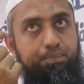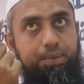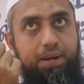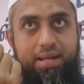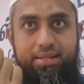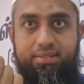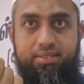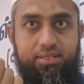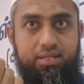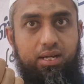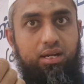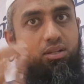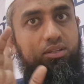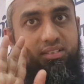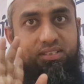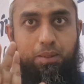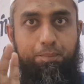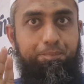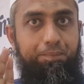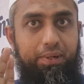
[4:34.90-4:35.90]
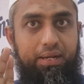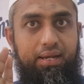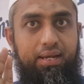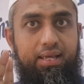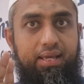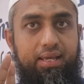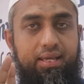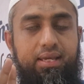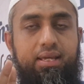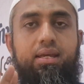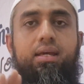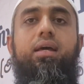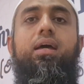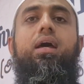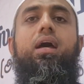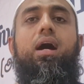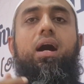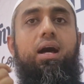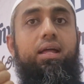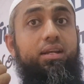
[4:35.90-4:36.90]
பார்த்துட்டாலும் தப்பில்லை
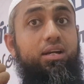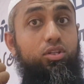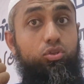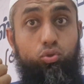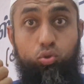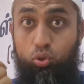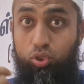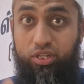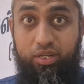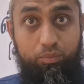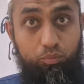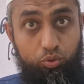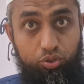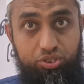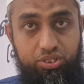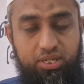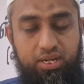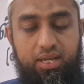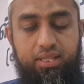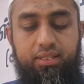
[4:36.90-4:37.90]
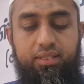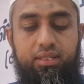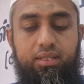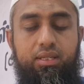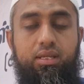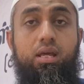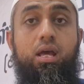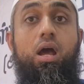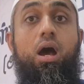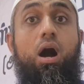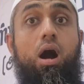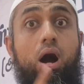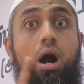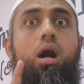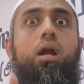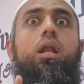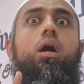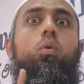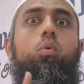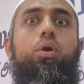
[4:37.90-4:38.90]
அதனால் தொழுகை முறிஞ்சிடாது
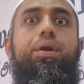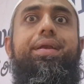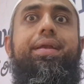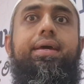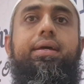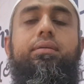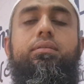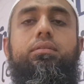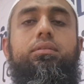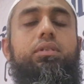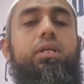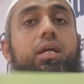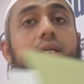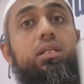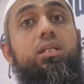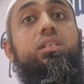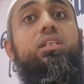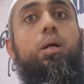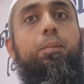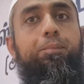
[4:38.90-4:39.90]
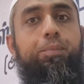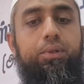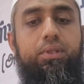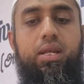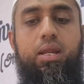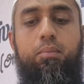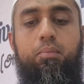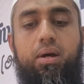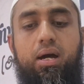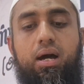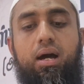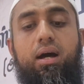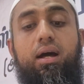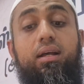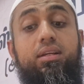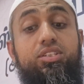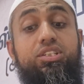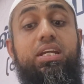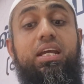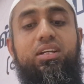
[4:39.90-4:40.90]
ஆனால் ஒன்று எது தப்பு தெரியுமா
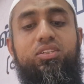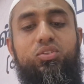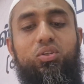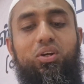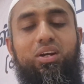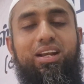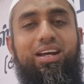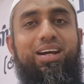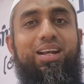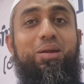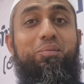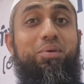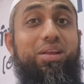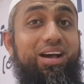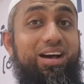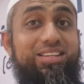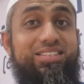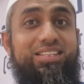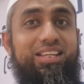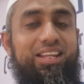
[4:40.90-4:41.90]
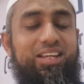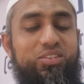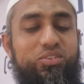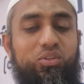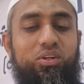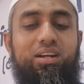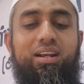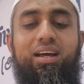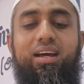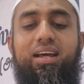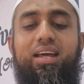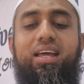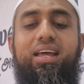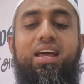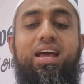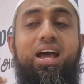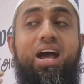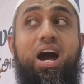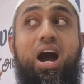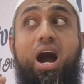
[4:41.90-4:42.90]
ஷேக் சொல்கிறாங்க நம்முடைய ஆசிரியர் சொல்கிறாங்க
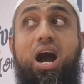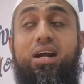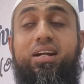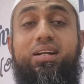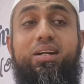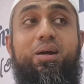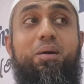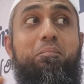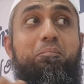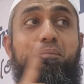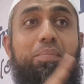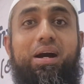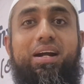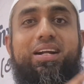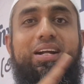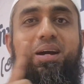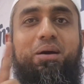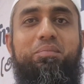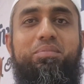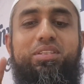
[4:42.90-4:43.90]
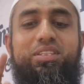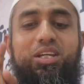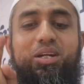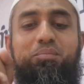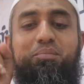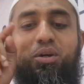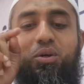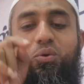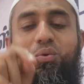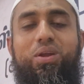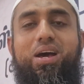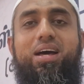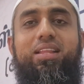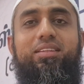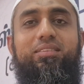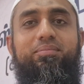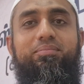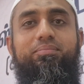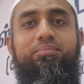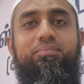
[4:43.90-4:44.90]
அக்கம் பக்கம்
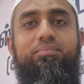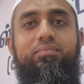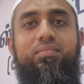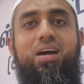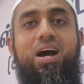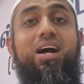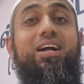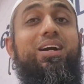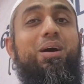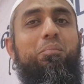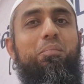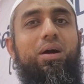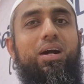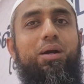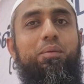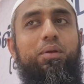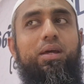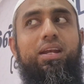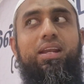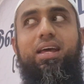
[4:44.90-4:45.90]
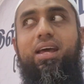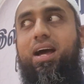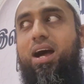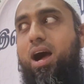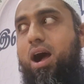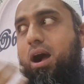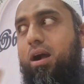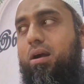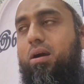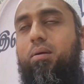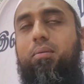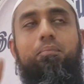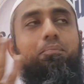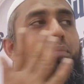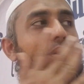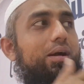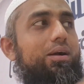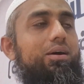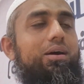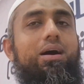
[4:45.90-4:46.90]
திரும்பக்கூடாது அக்கம் பக்கம்னா என்ன அக்கம்
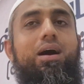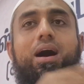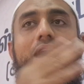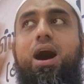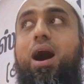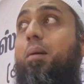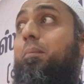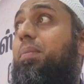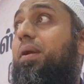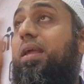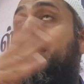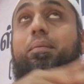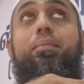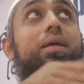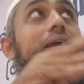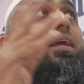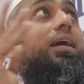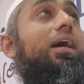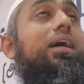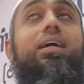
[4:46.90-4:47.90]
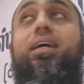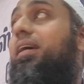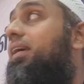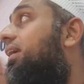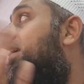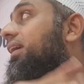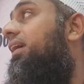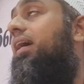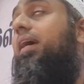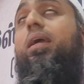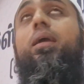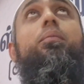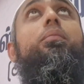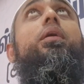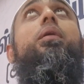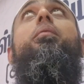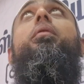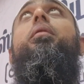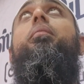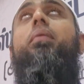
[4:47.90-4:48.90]
பக்கம் அப்படி இப்படி அங்கே இங்கே
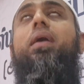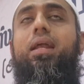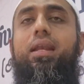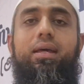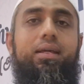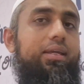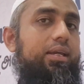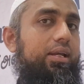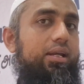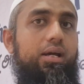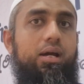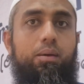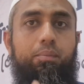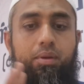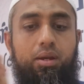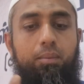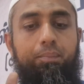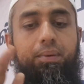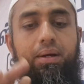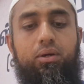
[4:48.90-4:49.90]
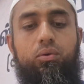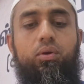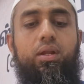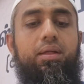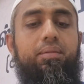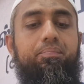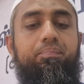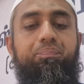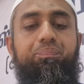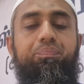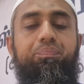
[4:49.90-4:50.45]
இப்படி இப்படி மேலே கீழே அப்படிலாம் பார்க்கக்கூடாது